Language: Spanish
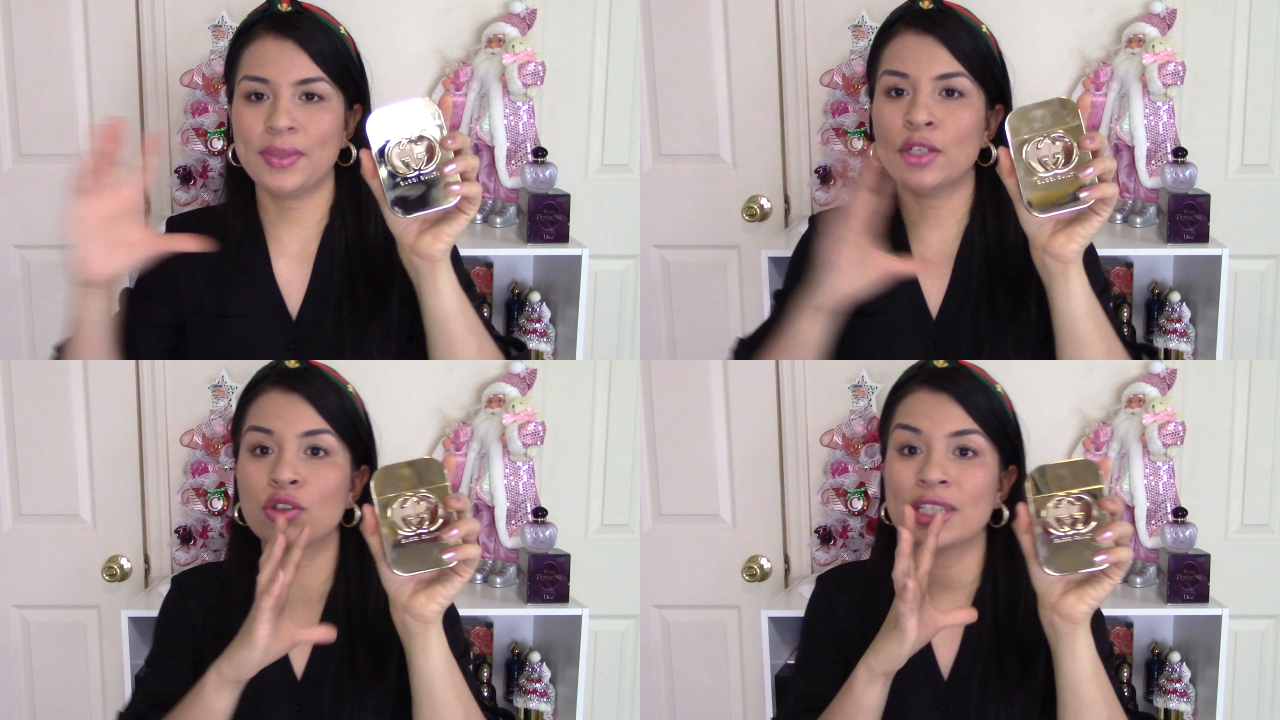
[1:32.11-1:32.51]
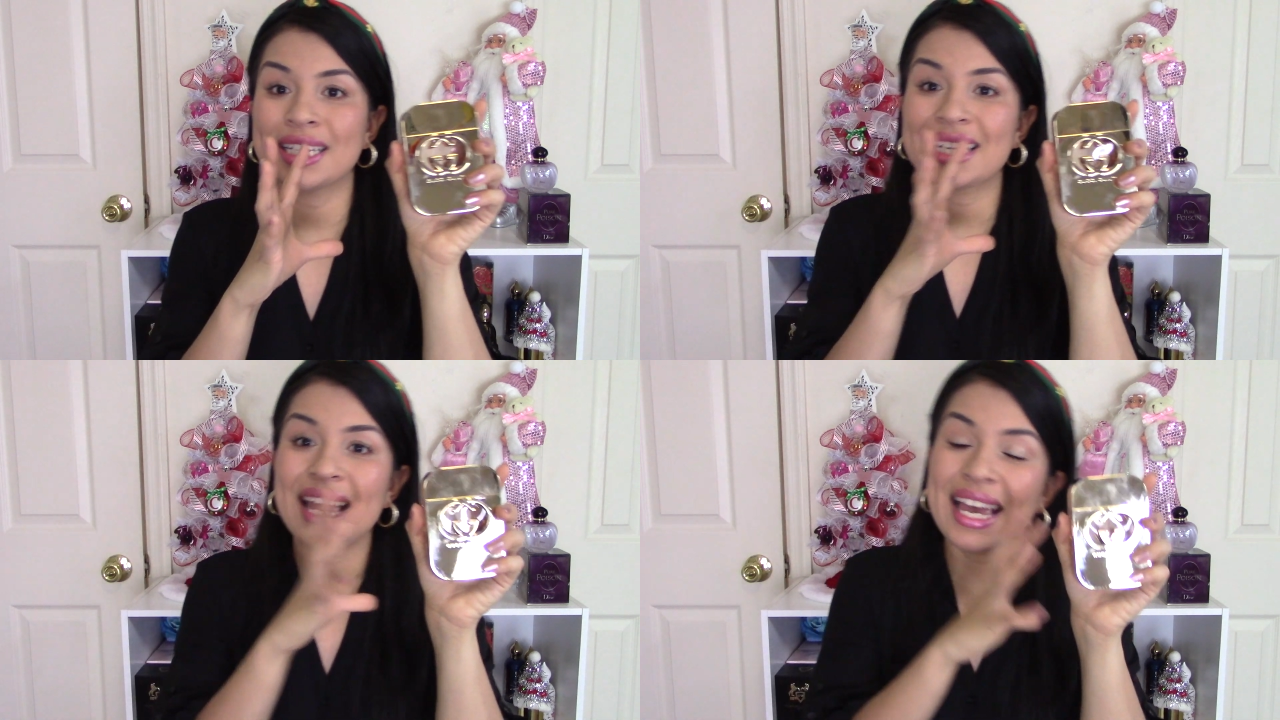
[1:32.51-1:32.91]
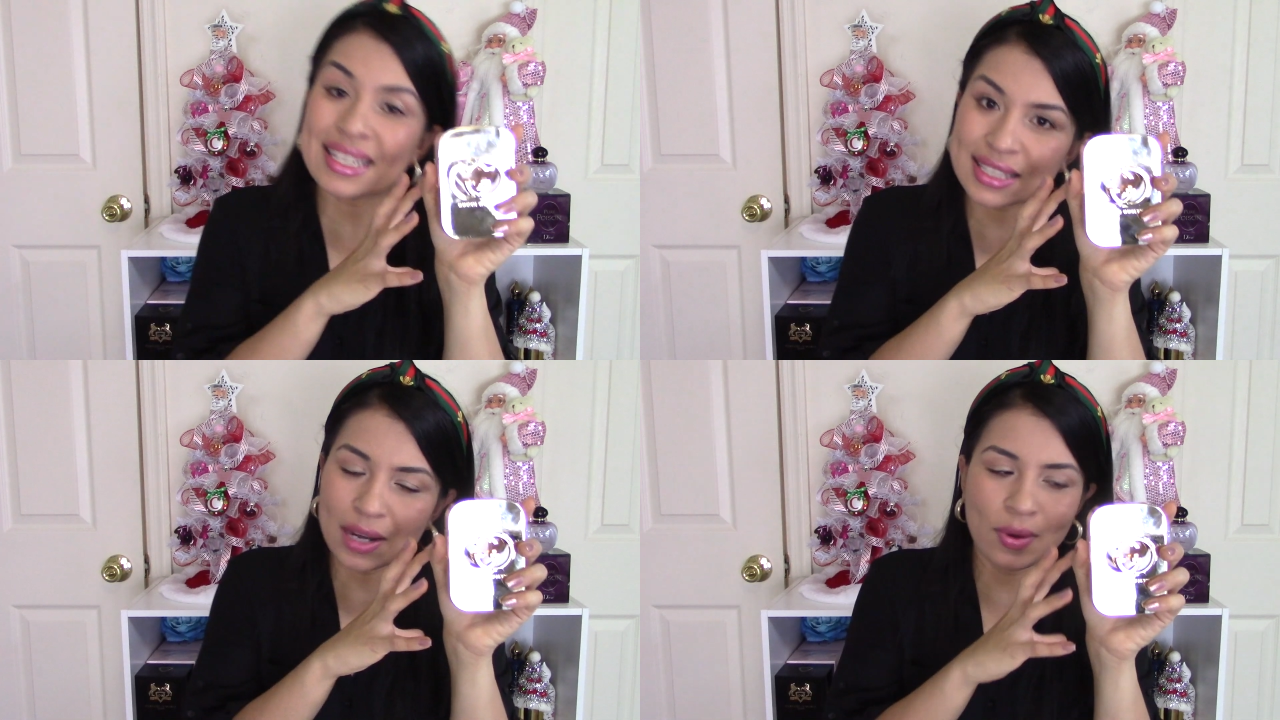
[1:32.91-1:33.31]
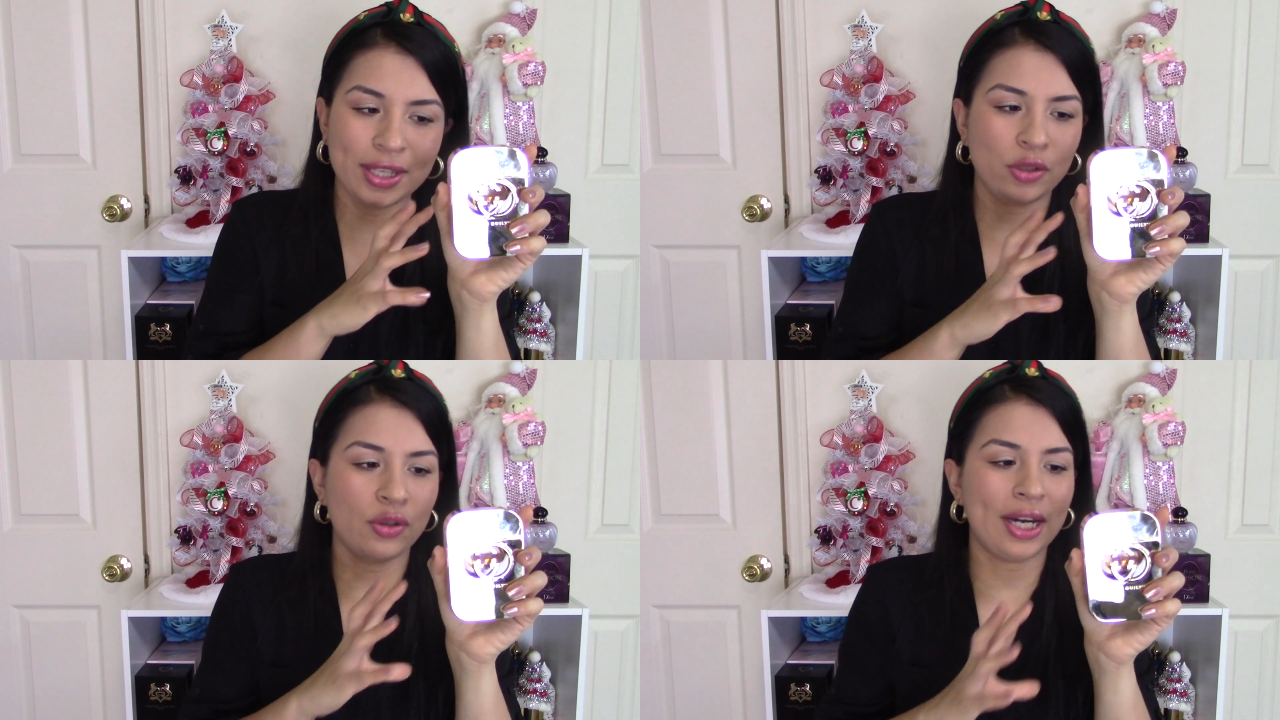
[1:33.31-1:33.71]
Entonces, esta agua
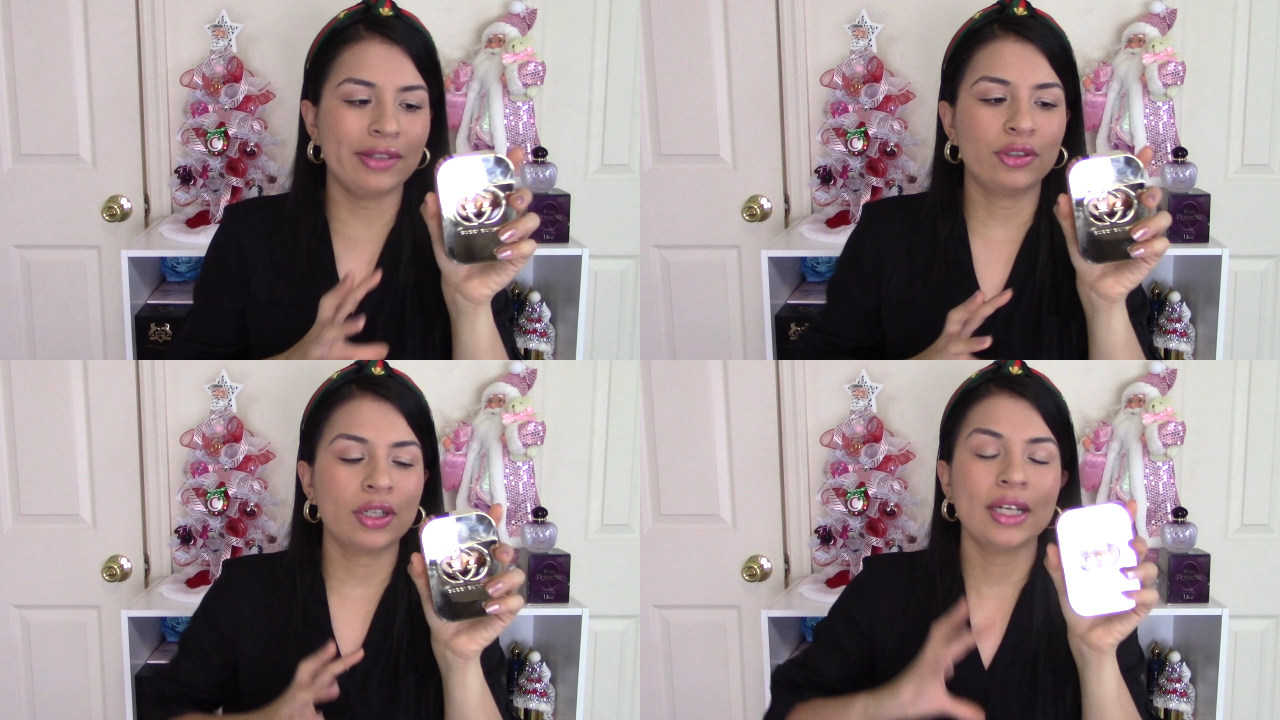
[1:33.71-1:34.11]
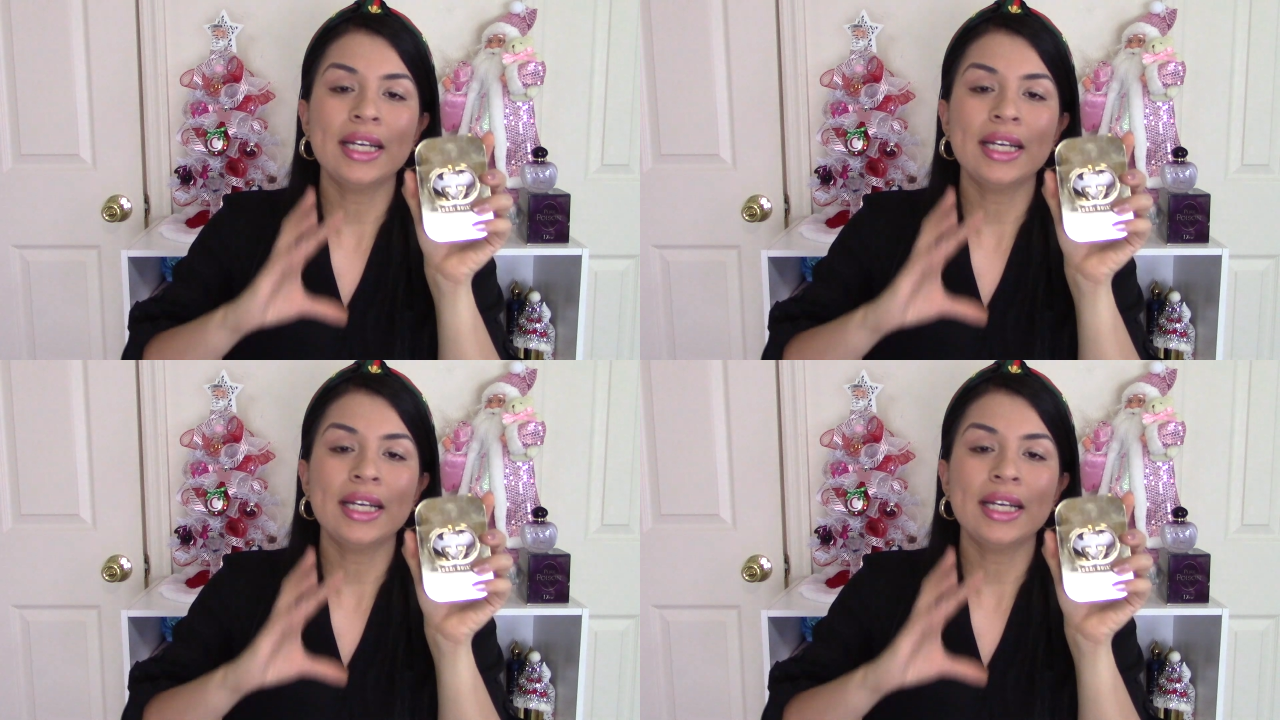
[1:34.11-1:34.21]
de tocador